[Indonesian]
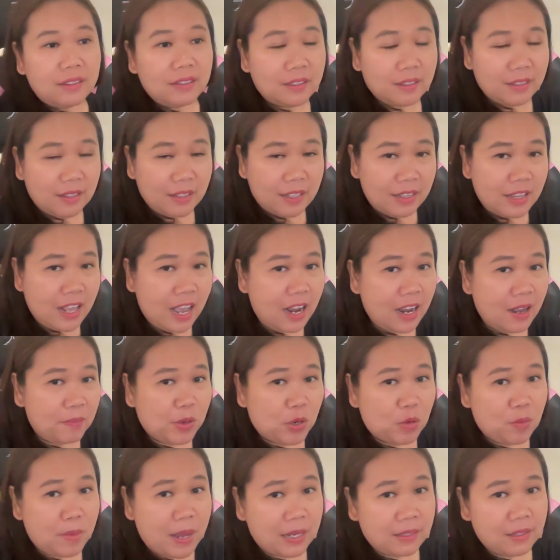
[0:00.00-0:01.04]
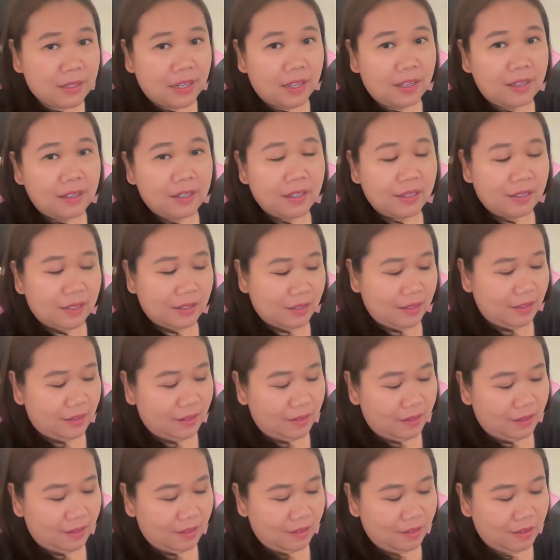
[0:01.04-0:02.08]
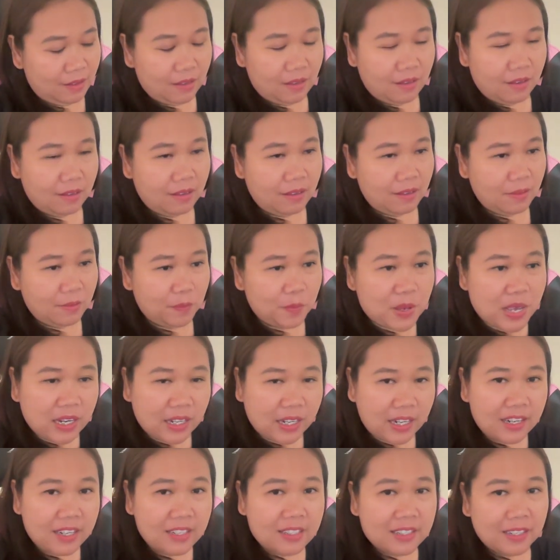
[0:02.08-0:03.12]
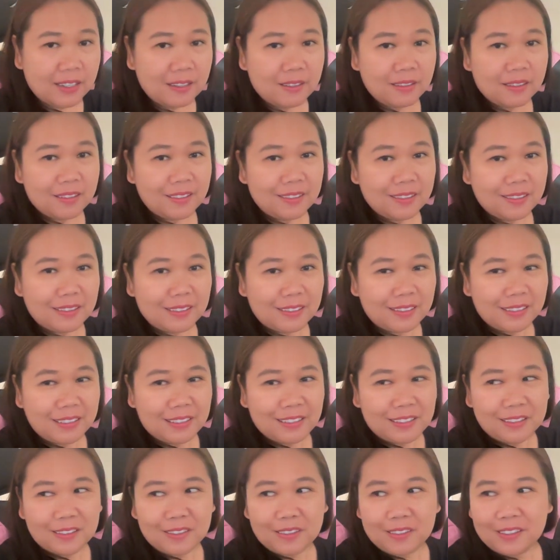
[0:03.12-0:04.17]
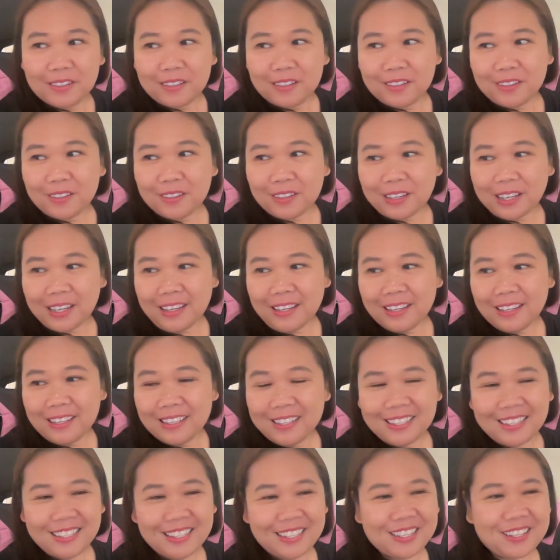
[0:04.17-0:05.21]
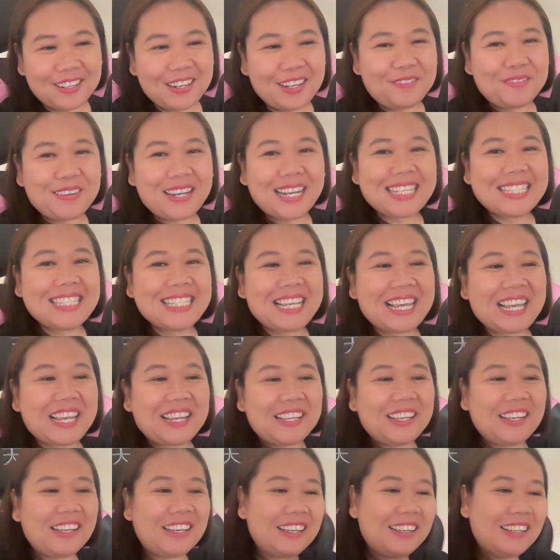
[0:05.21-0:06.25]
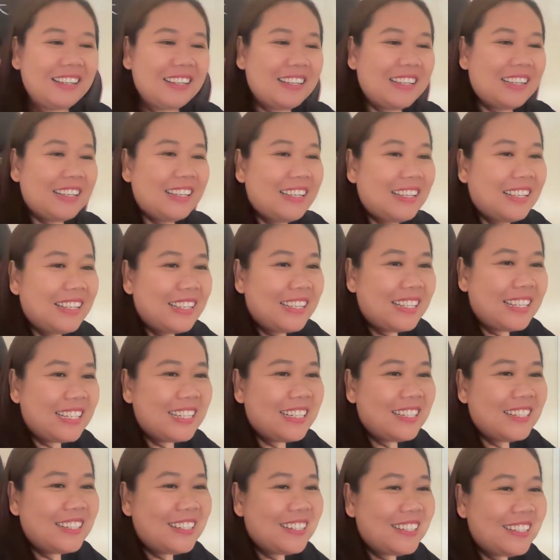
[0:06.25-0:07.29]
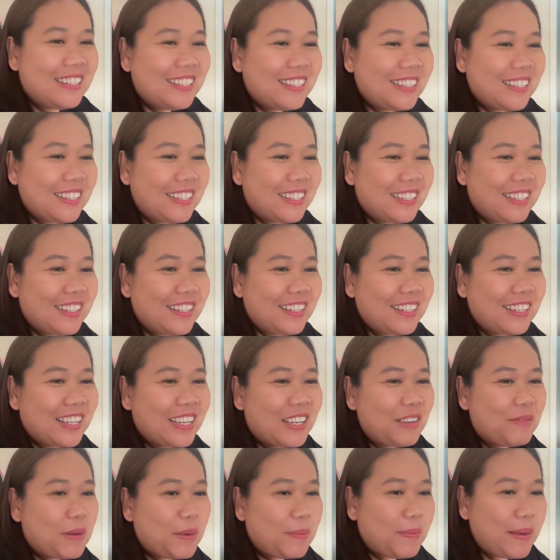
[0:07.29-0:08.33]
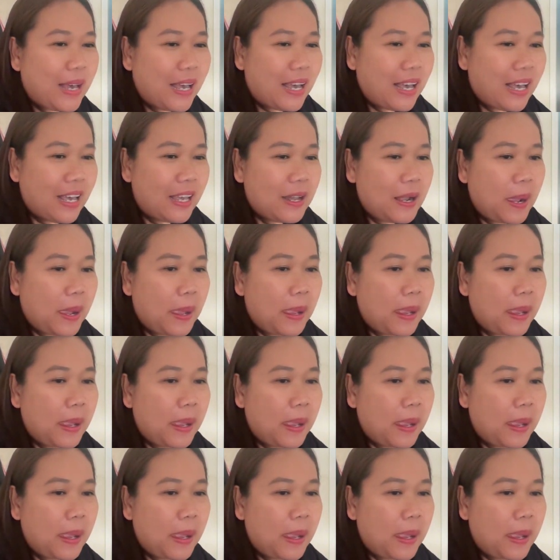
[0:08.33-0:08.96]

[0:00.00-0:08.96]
Dulu ya, kita nggak perlu paksa. Oh, oh iya, iya. Uh -uh. Biarkan okay. aja. Oke. Okay. Ya udah, makasih sayang ya. Makasih saya makasih. Iya, ya, ya, ya, oke. Okay, ya, ya,